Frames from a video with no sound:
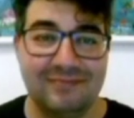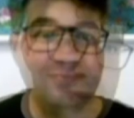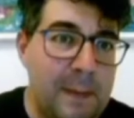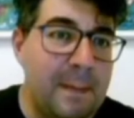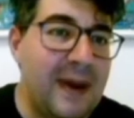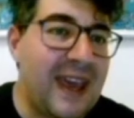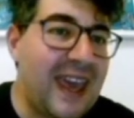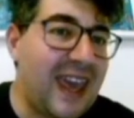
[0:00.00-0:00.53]

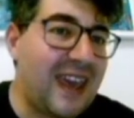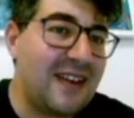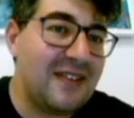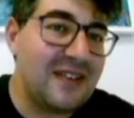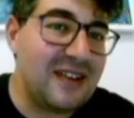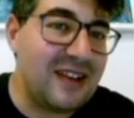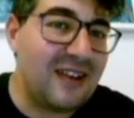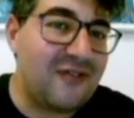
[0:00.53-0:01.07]
Beh,
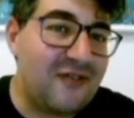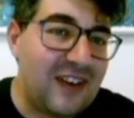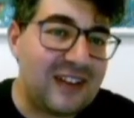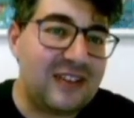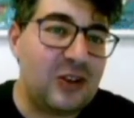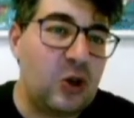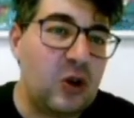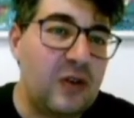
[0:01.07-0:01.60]
in
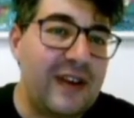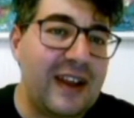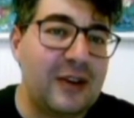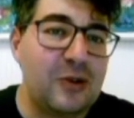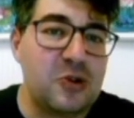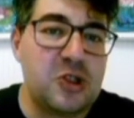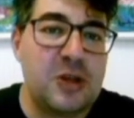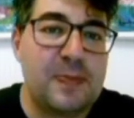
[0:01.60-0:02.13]
effetti il
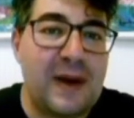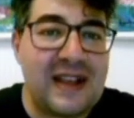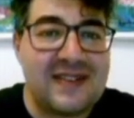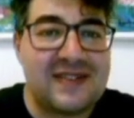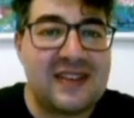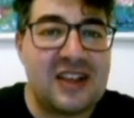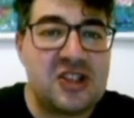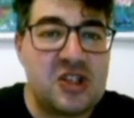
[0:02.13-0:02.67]
governo ci
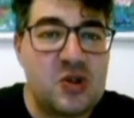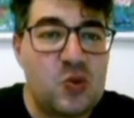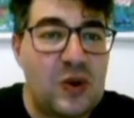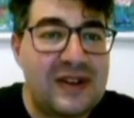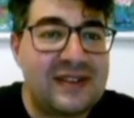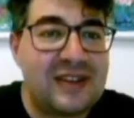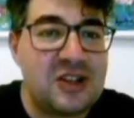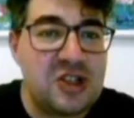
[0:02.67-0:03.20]
passa
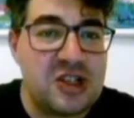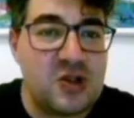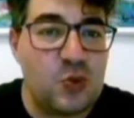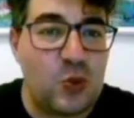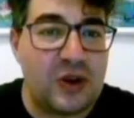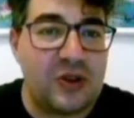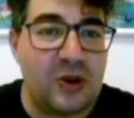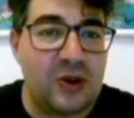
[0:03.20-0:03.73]

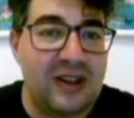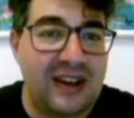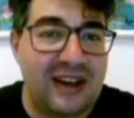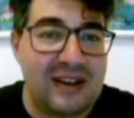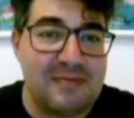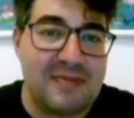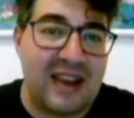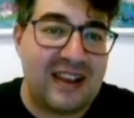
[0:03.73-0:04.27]
55 dollari
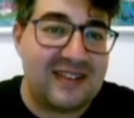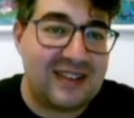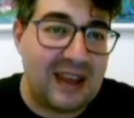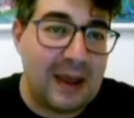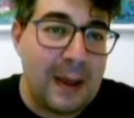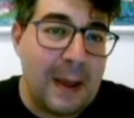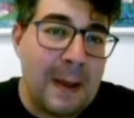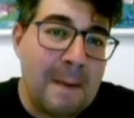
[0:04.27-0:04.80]
al
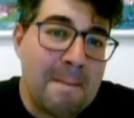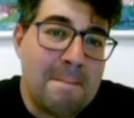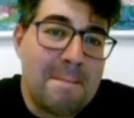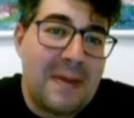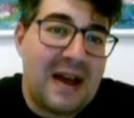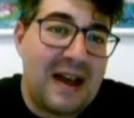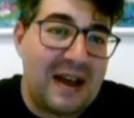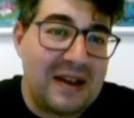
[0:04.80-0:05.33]
mese,
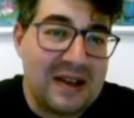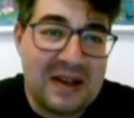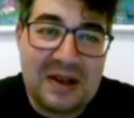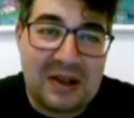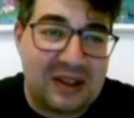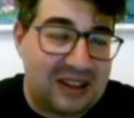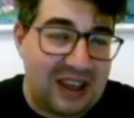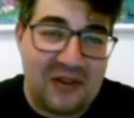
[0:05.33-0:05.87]
ma
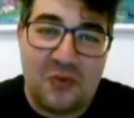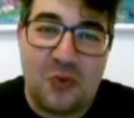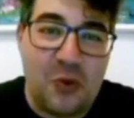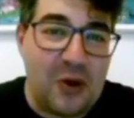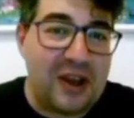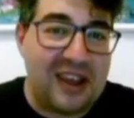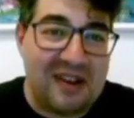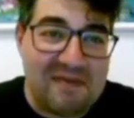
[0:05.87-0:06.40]
che
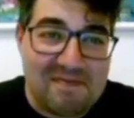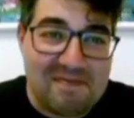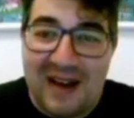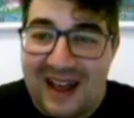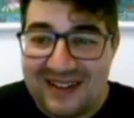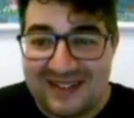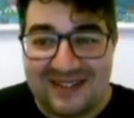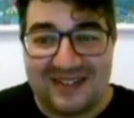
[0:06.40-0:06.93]
vuoi che
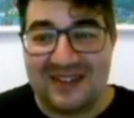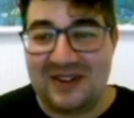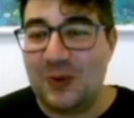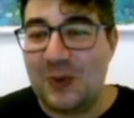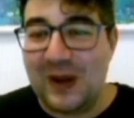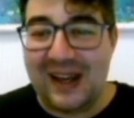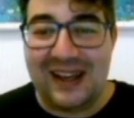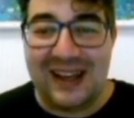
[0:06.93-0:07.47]
basti
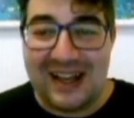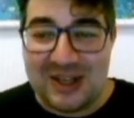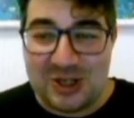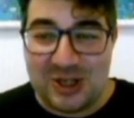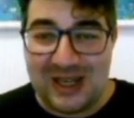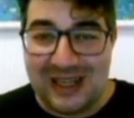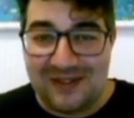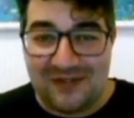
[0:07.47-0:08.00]
quella
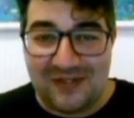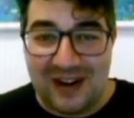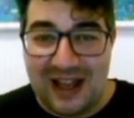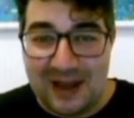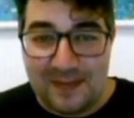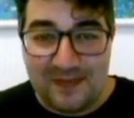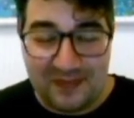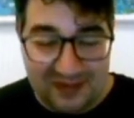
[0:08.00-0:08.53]

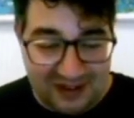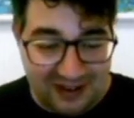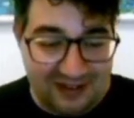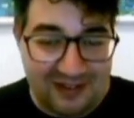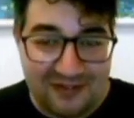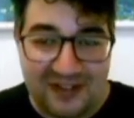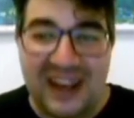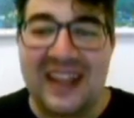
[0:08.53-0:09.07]
cifra?
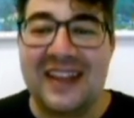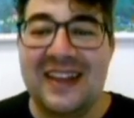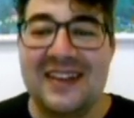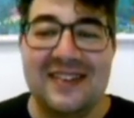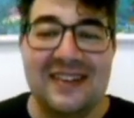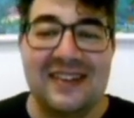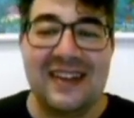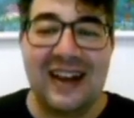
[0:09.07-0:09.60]
Frankie
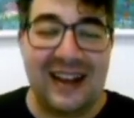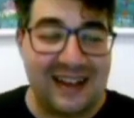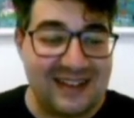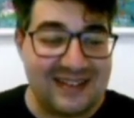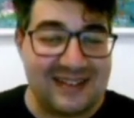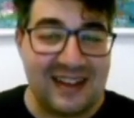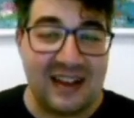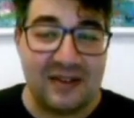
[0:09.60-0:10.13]

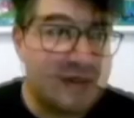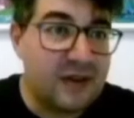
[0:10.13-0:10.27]
sindacalista.